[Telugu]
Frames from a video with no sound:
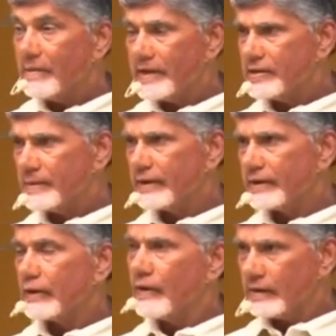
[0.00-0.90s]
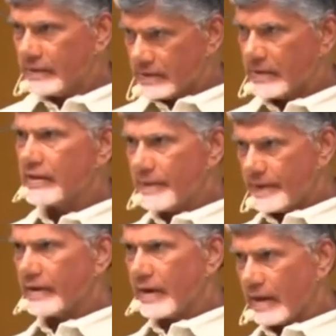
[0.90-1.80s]
ఇది మంచి పద్ధతి కాదు వాళ్ళ సిస్టరే
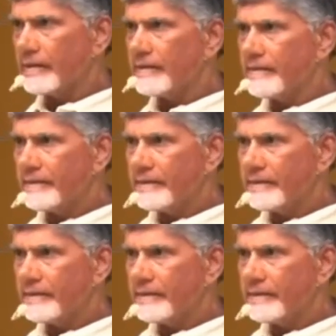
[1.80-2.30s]
చెప్పింది కడాన